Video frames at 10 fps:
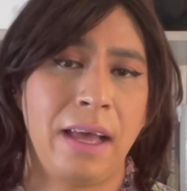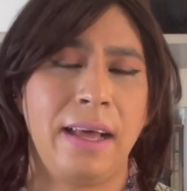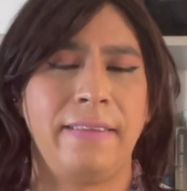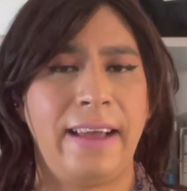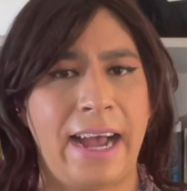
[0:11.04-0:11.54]

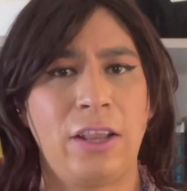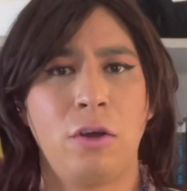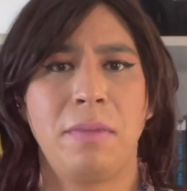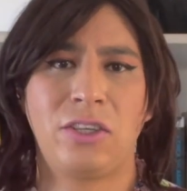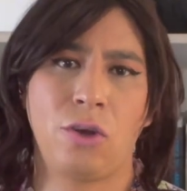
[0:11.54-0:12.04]

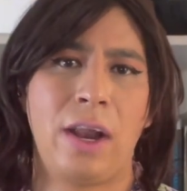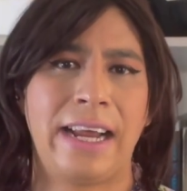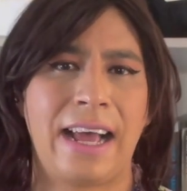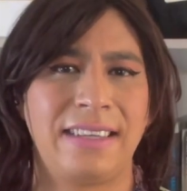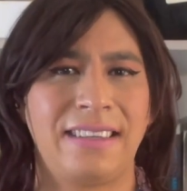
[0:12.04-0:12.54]
dejándome sola
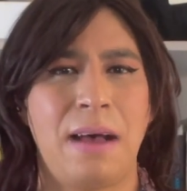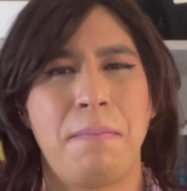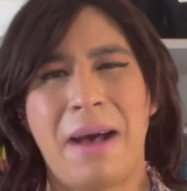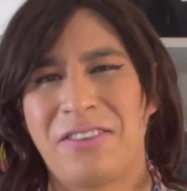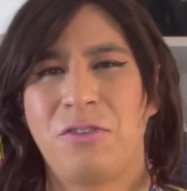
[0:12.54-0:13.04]
en casa
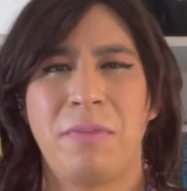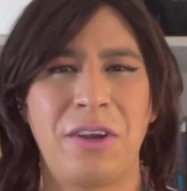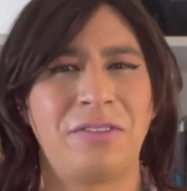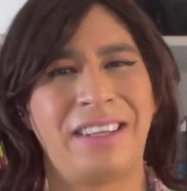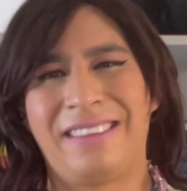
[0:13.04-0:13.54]
más o
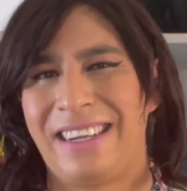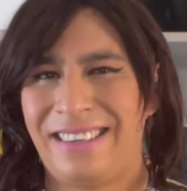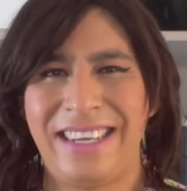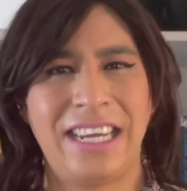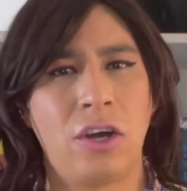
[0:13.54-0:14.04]
menos entre
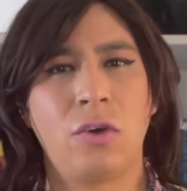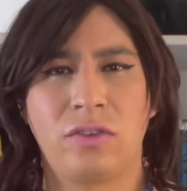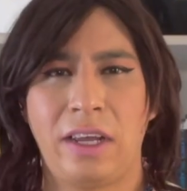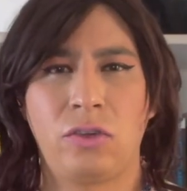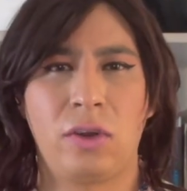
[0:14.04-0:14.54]
5 o
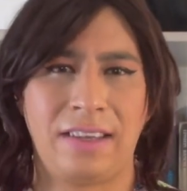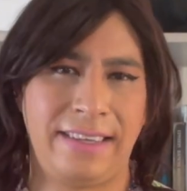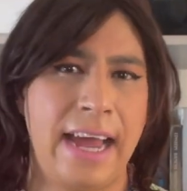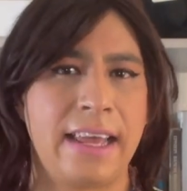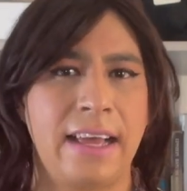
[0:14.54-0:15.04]
6 horas
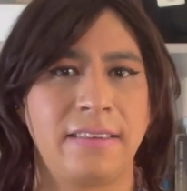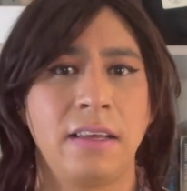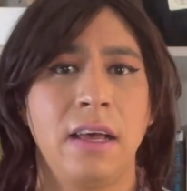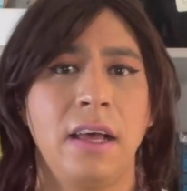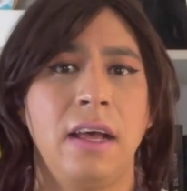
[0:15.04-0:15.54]

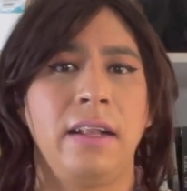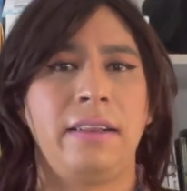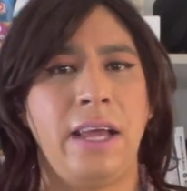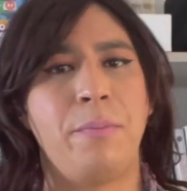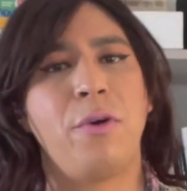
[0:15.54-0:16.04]
diarias,
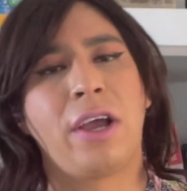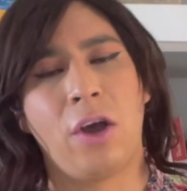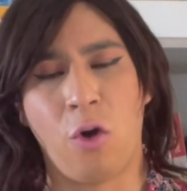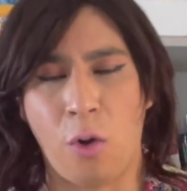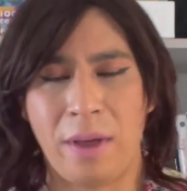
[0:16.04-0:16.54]
tiempo
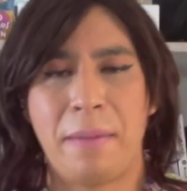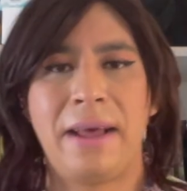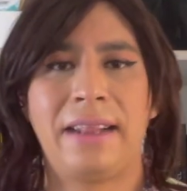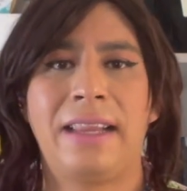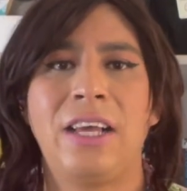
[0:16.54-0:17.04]
que
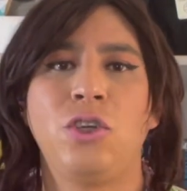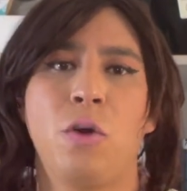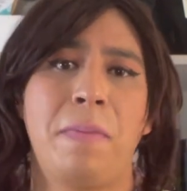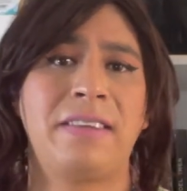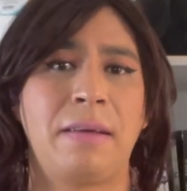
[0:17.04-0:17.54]
obviamente
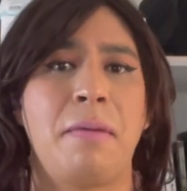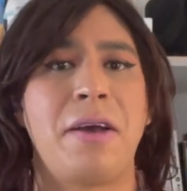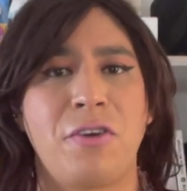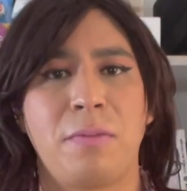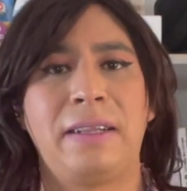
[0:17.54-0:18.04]
yo pasaba
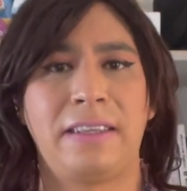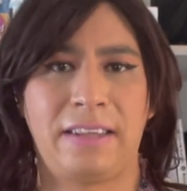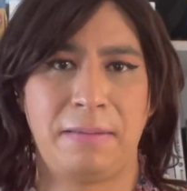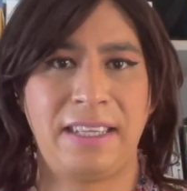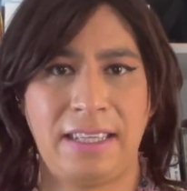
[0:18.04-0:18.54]
mayormente
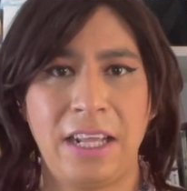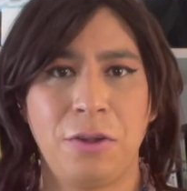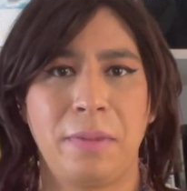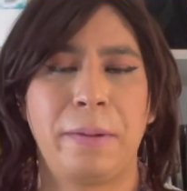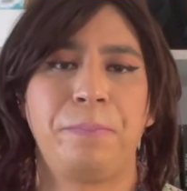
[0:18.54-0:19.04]

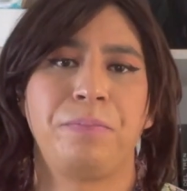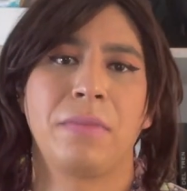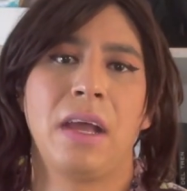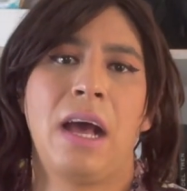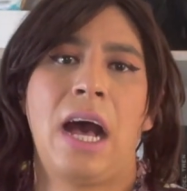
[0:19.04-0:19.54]
travestiéndome,
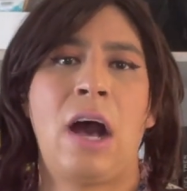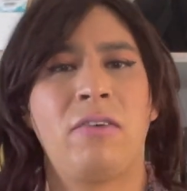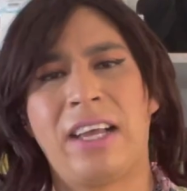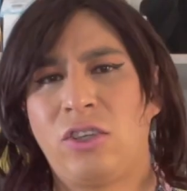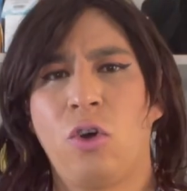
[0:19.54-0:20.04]

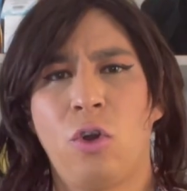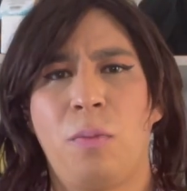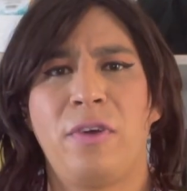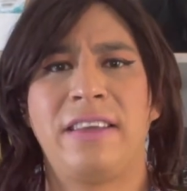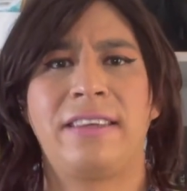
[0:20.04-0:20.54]
aunque
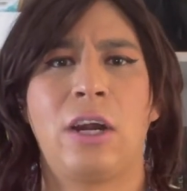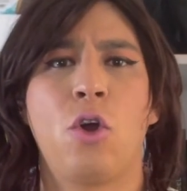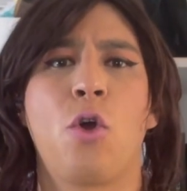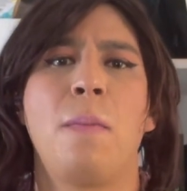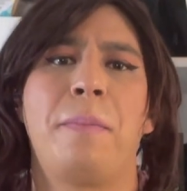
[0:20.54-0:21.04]
solo podía
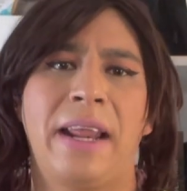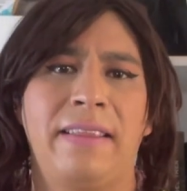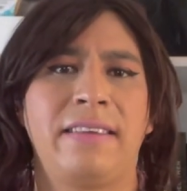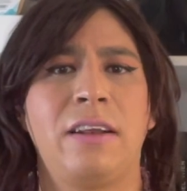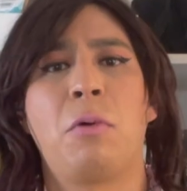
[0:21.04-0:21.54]
hacerlo con
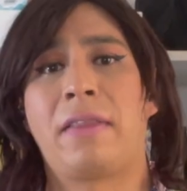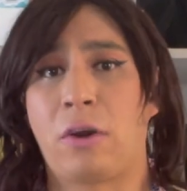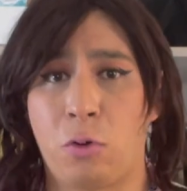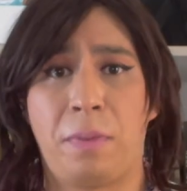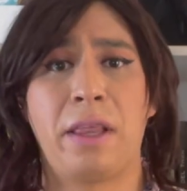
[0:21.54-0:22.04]
prendas del
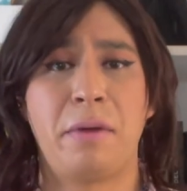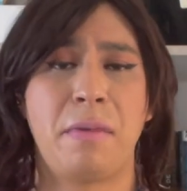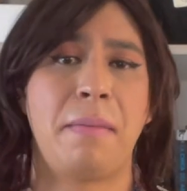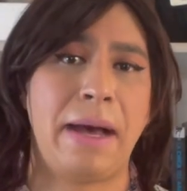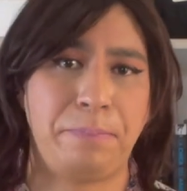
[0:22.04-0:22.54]
guardarropa de mi
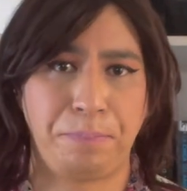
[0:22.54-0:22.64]
mamá.